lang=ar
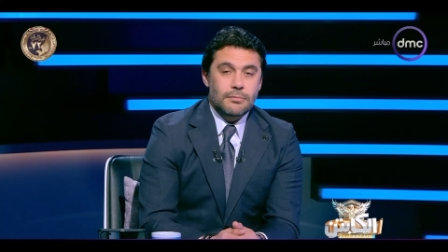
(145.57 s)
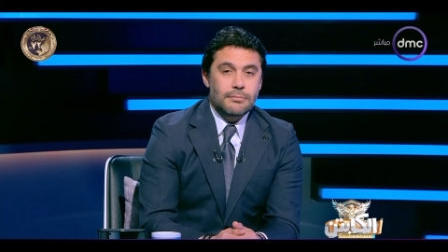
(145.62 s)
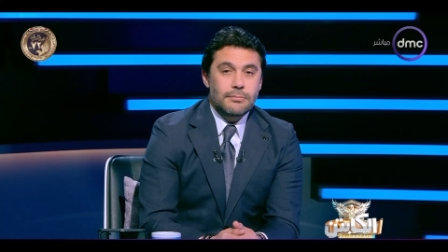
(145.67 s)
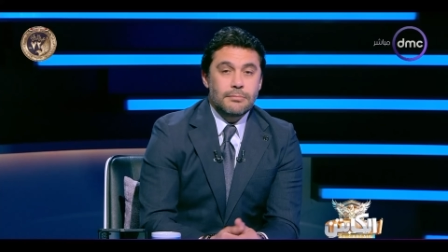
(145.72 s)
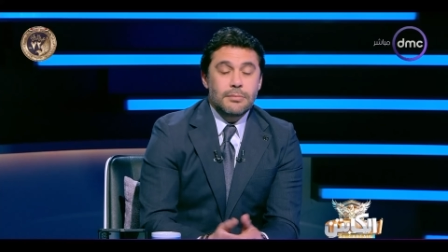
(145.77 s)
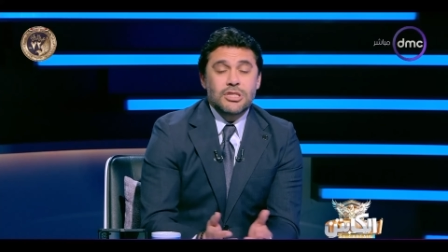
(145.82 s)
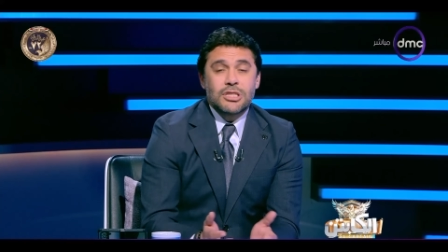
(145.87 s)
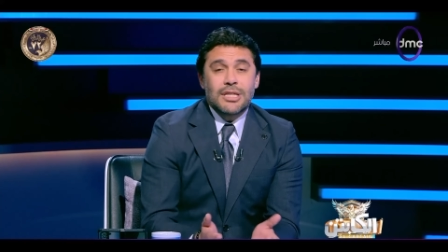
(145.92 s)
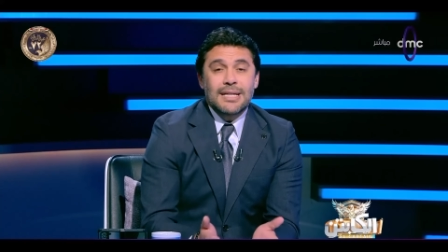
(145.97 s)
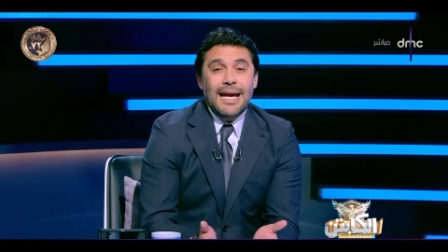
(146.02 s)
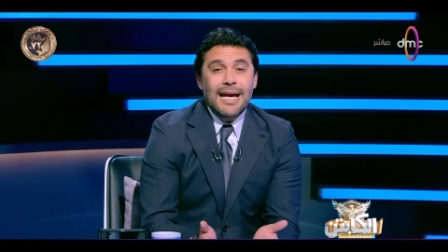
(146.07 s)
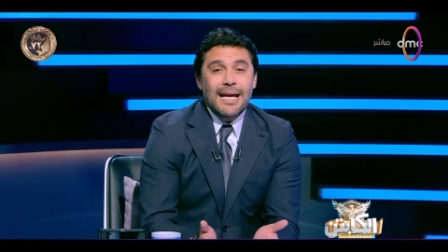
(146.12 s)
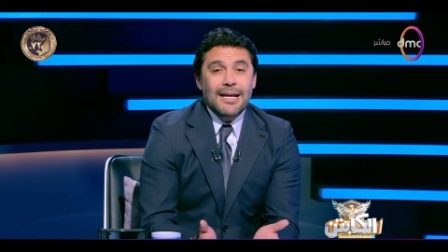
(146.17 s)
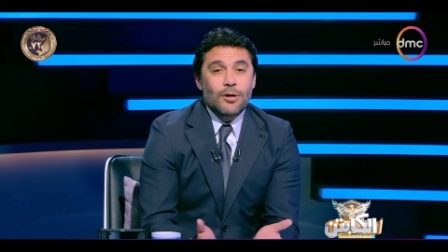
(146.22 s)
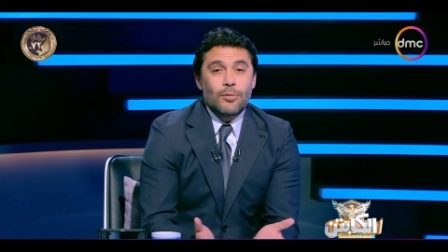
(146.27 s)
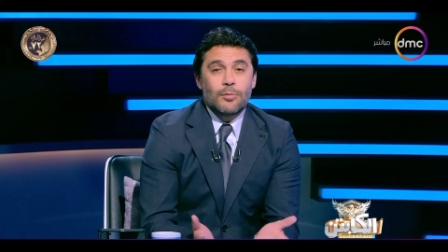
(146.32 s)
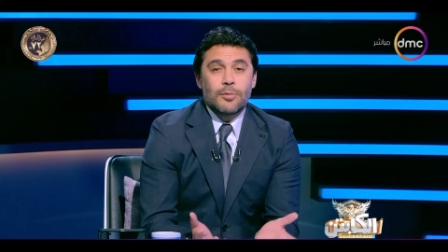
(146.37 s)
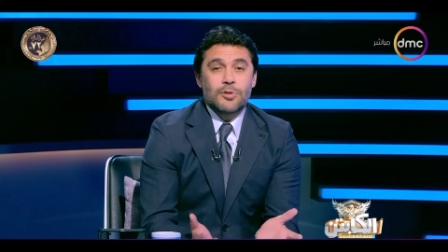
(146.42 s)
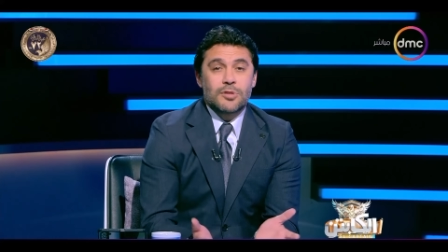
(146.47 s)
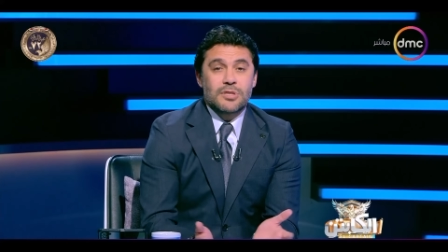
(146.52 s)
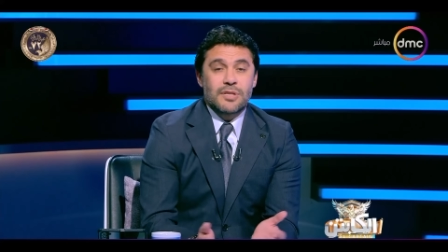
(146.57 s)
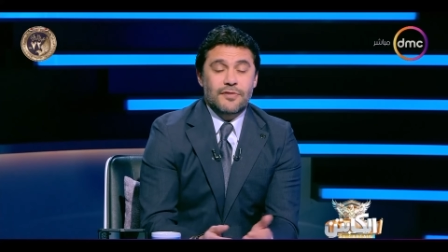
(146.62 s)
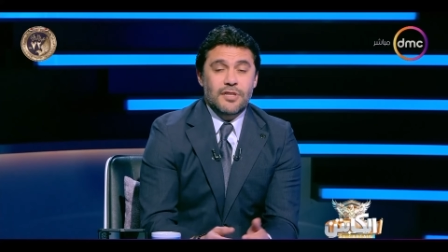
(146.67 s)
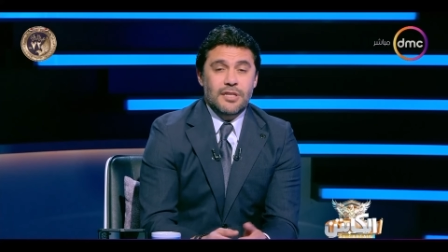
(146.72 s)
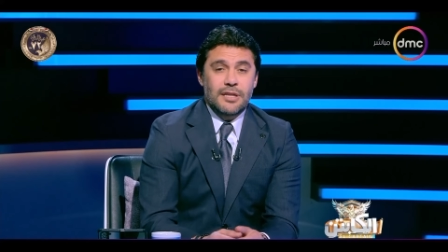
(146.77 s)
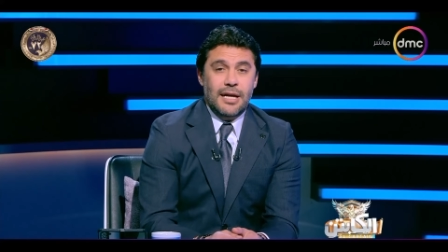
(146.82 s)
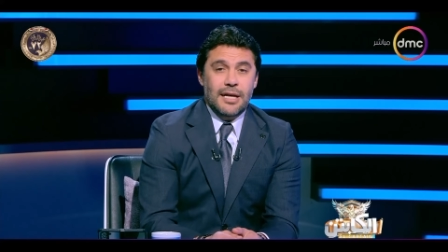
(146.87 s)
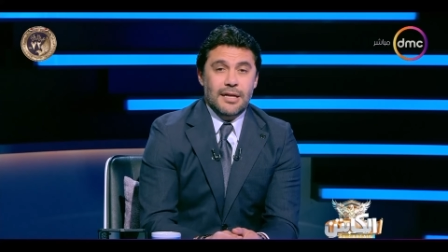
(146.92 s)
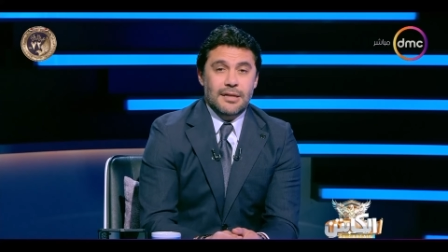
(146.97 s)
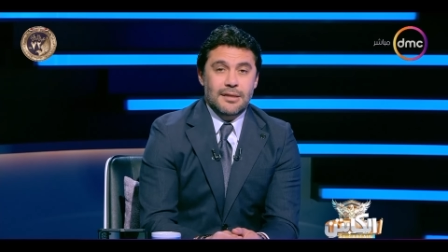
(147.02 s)
مش عشان حاجه هم مش مستفيدين
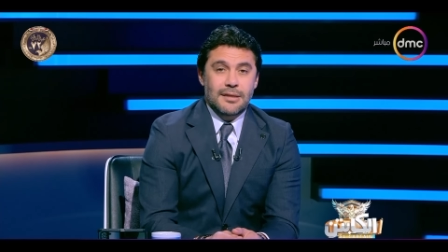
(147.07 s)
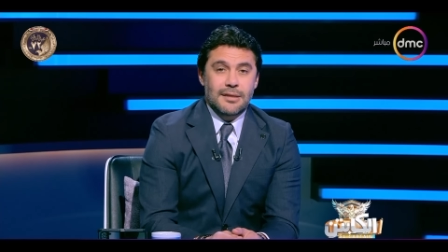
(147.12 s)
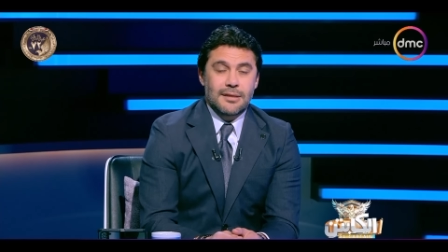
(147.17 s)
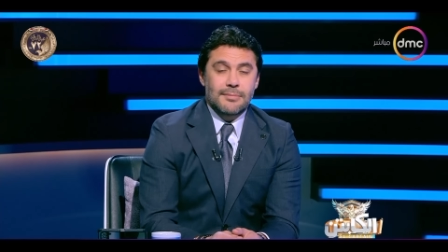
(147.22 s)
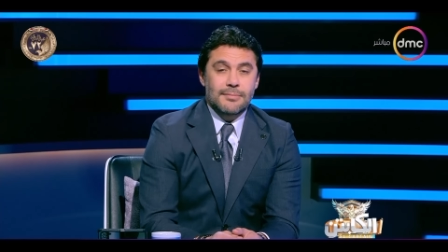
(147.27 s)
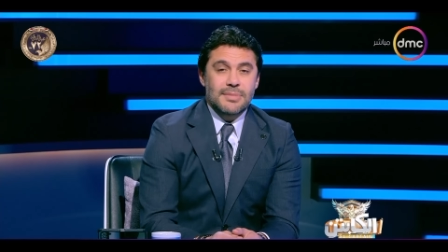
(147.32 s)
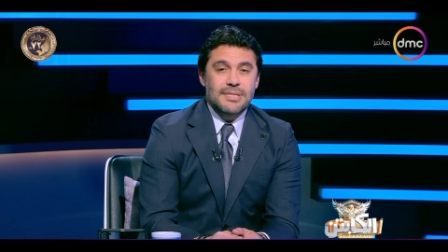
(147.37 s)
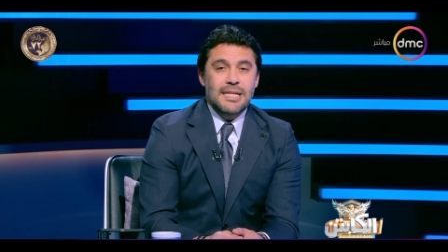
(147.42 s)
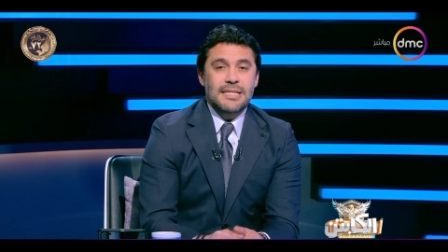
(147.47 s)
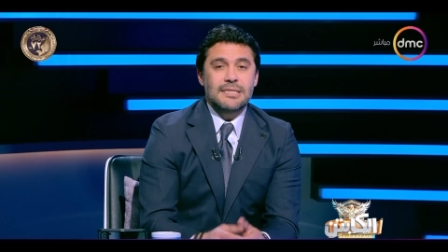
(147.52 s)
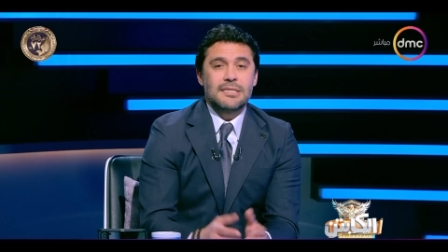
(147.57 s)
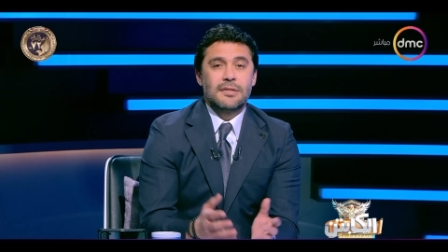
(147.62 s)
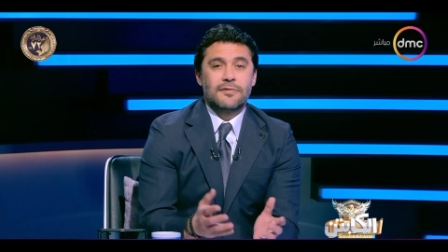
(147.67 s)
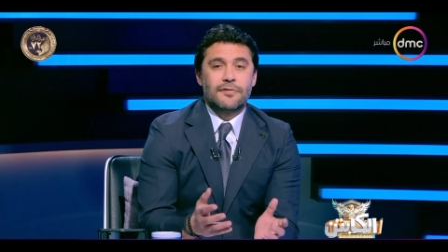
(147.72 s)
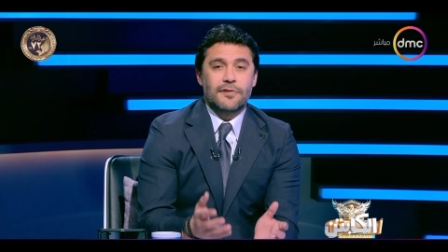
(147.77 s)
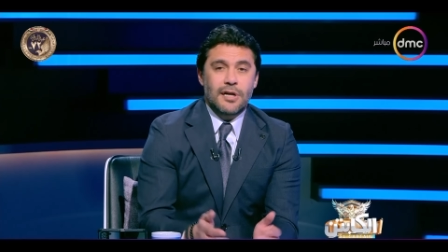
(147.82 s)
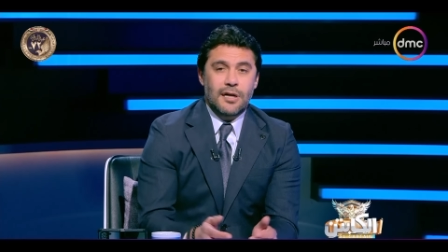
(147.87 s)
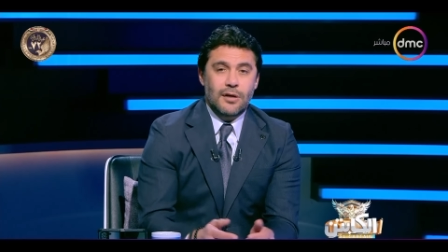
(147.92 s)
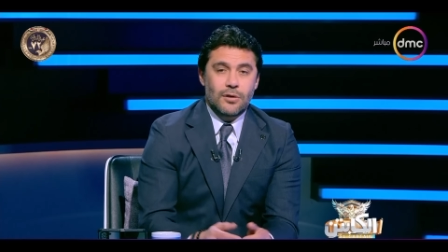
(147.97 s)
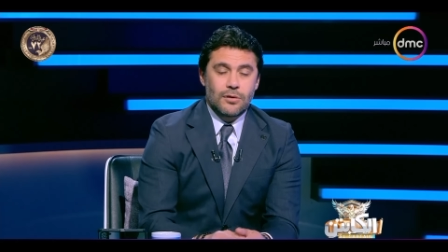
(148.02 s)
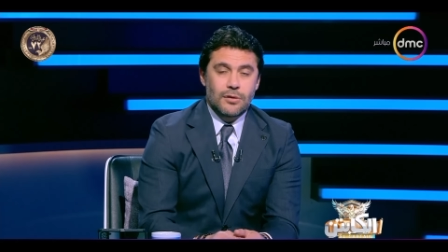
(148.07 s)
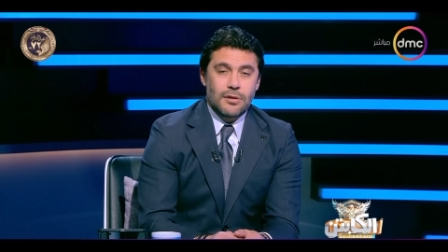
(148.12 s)
حاجه بس عايزين نفرحوا